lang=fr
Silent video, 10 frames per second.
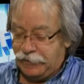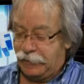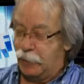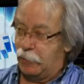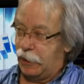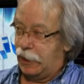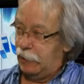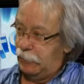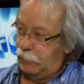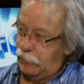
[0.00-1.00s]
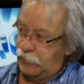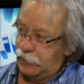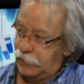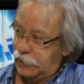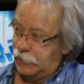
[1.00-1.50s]
C'est un programme de
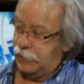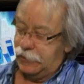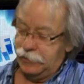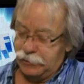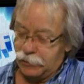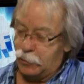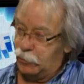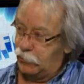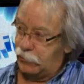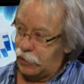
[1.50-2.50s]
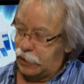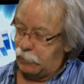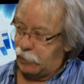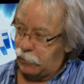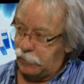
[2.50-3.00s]
musique de compositeurs
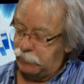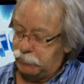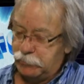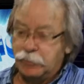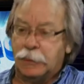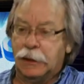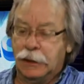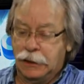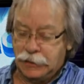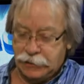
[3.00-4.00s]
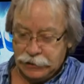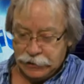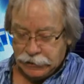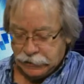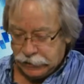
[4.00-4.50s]
québécois
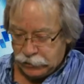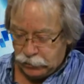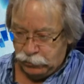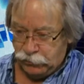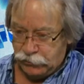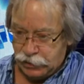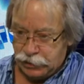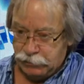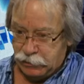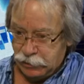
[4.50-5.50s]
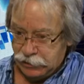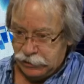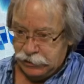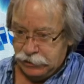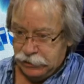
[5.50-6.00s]
c'est euh, quatre compositeurs québécois
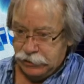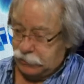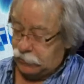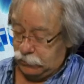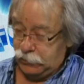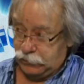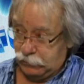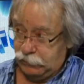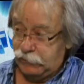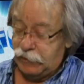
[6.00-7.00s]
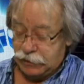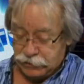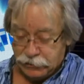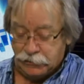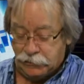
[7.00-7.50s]
qui, sont, euh, qui sont vivants
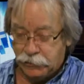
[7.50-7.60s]
encore.